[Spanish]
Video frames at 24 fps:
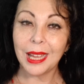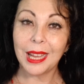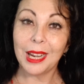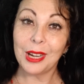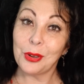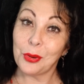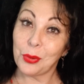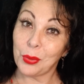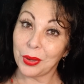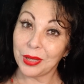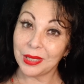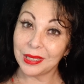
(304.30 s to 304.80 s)

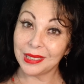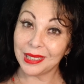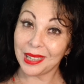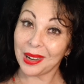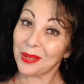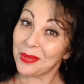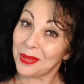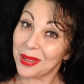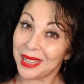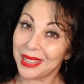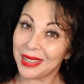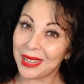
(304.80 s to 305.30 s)
en nuestra
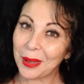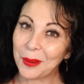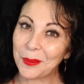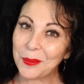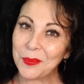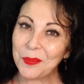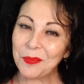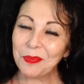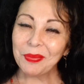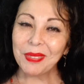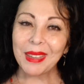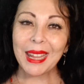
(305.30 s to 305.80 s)
vida
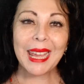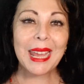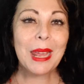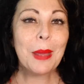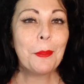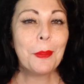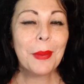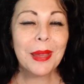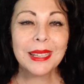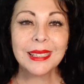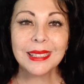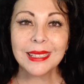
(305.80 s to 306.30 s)
y
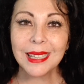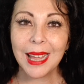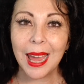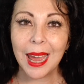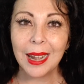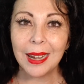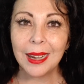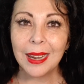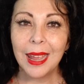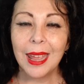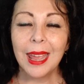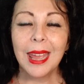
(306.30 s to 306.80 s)

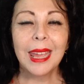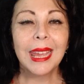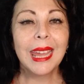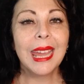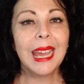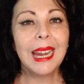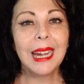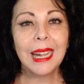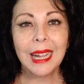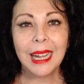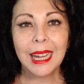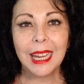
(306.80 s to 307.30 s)
pensar que
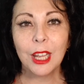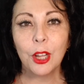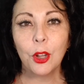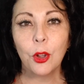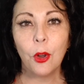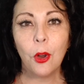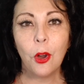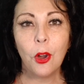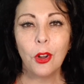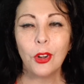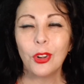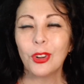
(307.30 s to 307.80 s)
el
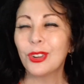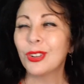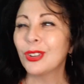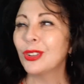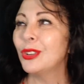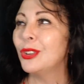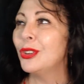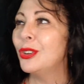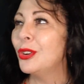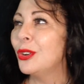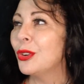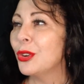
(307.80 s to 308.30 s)
rencor
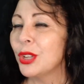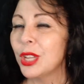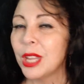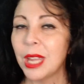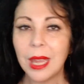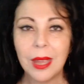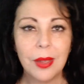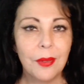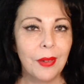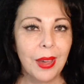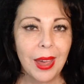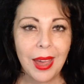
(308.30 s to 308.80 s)
no
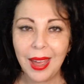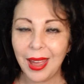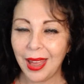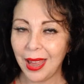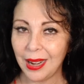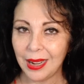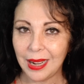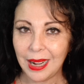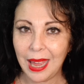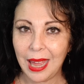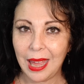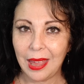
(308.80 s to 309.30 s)
lleva a
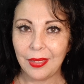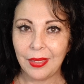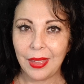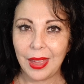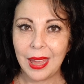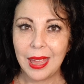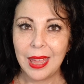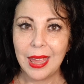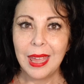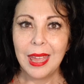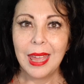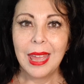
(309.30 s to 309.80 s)
nada.
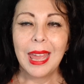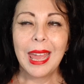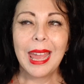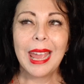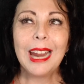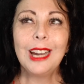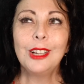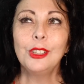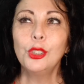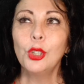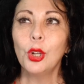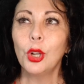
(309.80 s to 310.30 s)

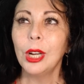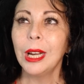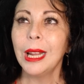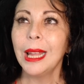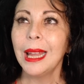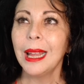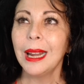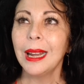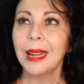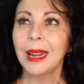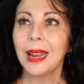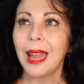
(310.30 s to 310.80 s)
El
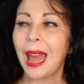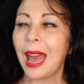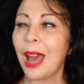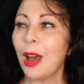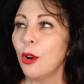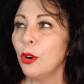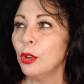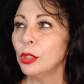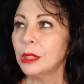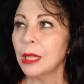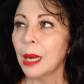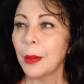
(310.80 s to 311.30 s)
doler a
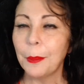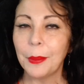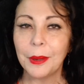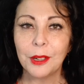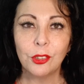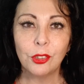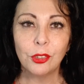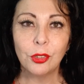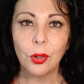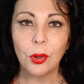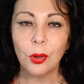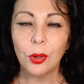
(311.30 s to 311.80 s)
otra
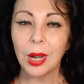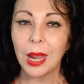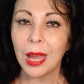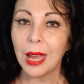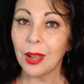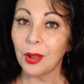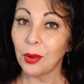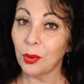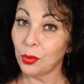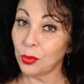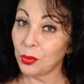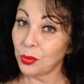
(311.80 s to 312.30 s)

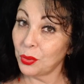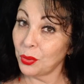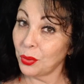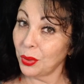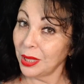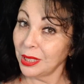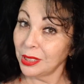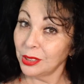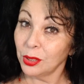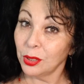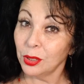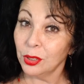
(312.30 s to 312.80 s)
persona con
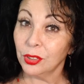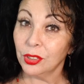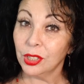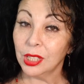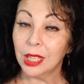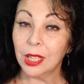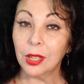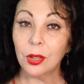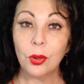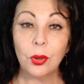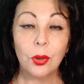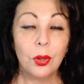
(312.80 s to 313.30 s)
nuestros
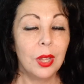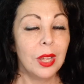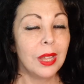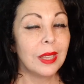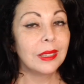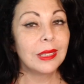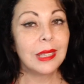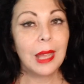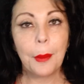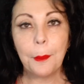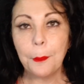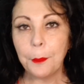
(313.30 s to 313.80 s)
hijos
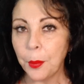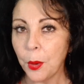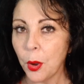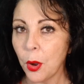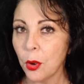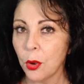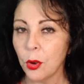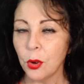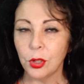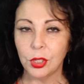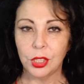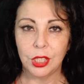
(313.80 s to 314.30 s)

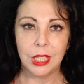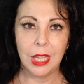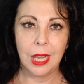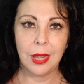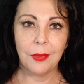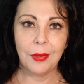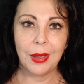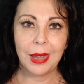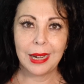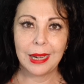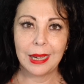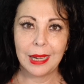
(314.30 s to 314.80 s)
tampoco
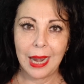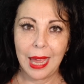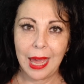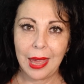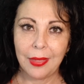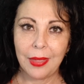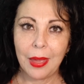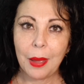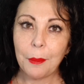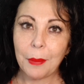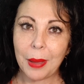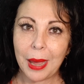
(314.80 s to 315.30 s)
lleva
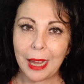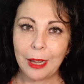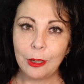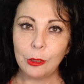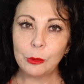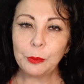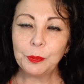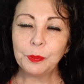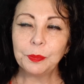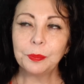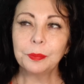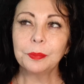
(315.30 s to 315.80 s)
nada malo.